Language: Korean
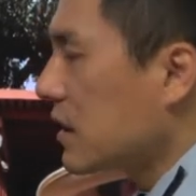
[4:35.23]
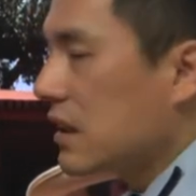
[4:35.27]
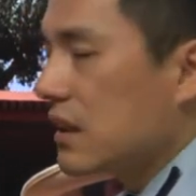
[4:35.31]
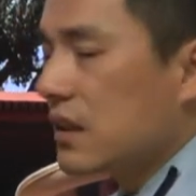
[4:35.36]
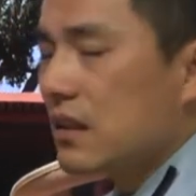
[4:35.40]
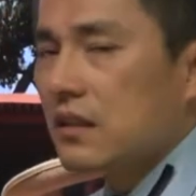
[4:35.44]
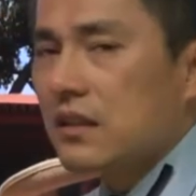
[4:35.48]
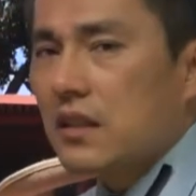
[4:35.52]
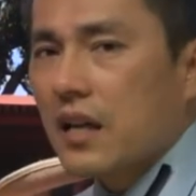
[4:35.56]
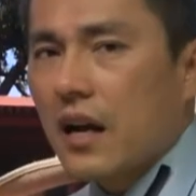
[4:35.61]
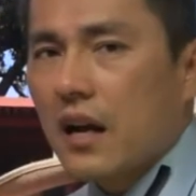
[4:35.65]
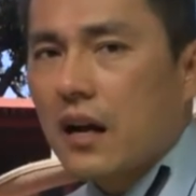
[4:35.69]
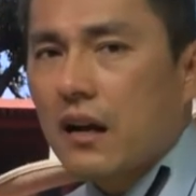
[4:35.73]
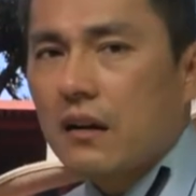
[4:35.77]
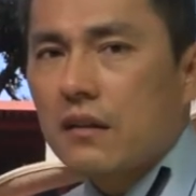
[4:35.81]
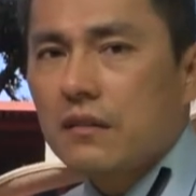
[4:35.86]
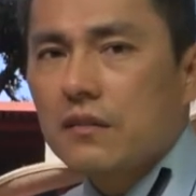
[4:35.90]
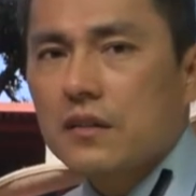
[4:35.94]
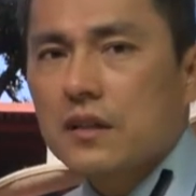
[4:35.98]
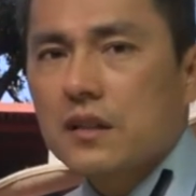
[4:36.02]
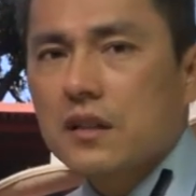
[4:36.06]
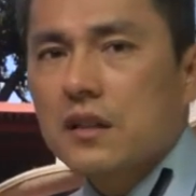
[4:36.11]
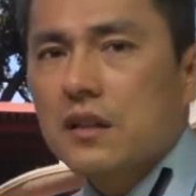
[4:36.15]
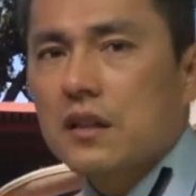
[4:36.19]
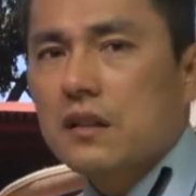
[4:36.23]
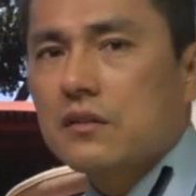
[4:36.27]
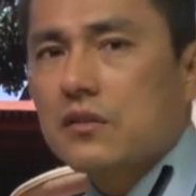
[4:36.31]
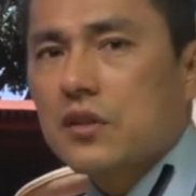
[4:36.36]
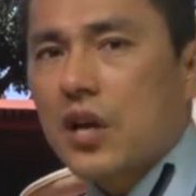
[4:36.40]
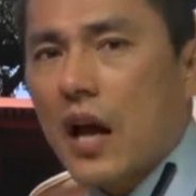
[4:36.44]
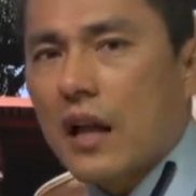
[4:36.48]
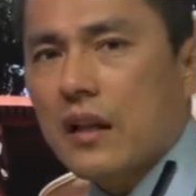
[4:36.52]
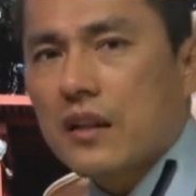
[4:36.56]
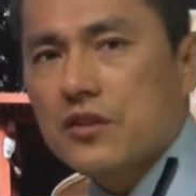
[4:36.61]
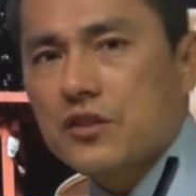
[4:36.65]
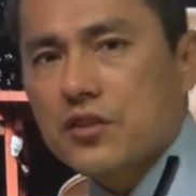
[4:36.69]
인텔,
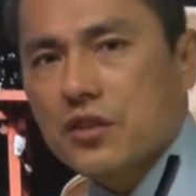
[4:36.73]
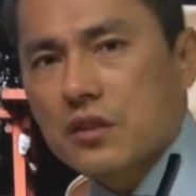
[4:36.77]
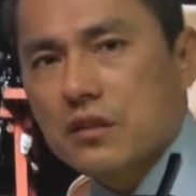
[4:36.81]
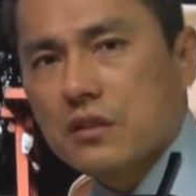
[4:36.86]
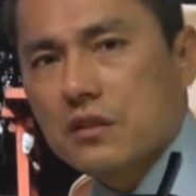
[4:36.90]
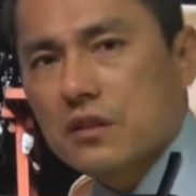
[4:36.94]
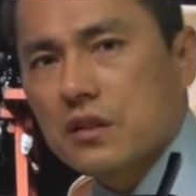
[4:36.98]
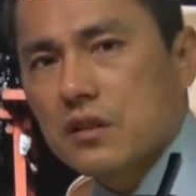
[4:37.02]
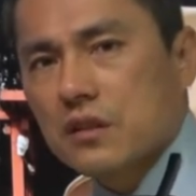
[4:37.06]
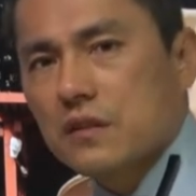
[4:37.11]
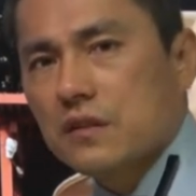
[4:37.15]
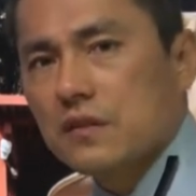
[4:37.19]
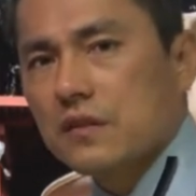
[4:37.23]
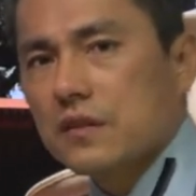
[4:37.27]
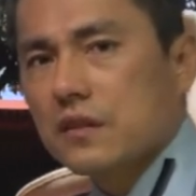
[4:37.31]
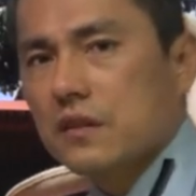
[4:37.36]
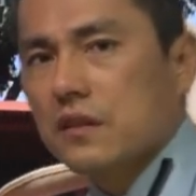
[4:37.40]
intelligent.